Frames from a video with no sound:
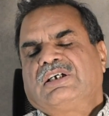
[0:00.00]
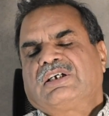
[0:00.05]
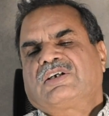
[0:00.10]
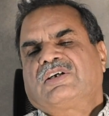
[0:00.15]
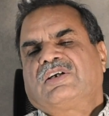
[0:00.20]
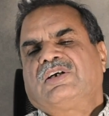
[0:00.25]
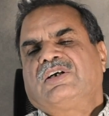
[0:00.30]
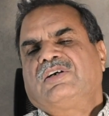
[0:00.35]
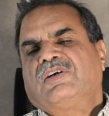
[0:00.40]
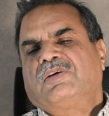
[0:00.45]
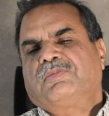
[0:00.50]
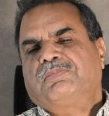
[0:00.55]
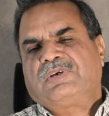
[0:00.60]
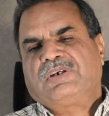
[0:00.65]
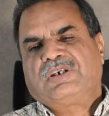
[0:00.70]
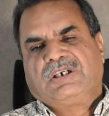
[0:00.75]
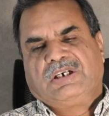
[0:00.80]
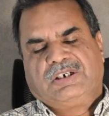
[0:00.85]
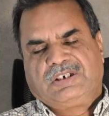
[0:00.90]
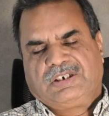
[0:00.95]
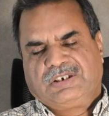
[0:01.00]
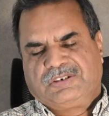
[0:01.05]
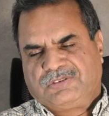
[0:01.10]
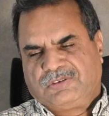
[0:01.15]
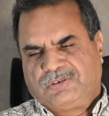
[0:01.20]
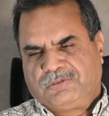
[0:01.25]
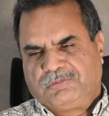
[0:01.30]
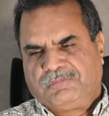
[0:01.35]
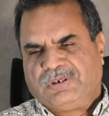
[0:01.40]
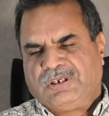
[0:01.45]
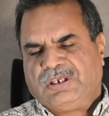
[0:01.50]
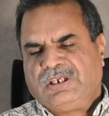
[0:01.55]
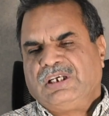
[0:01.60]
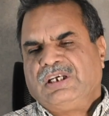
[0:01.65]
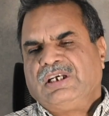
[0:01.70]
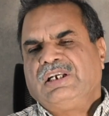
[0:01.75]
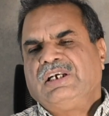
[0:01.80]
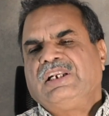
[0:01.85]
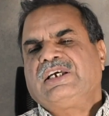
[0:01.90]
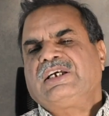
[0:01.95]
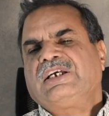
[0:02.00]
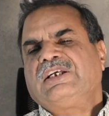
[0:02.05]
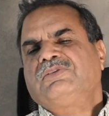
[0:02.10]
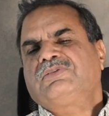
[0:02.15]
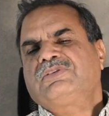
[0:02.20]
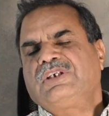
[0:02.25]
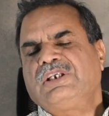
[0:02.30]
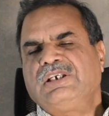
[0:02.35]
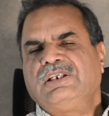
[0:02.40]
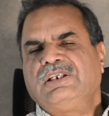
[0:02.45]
कलर डॉपलर अल्ट्रासाउंड लेकिन उसकी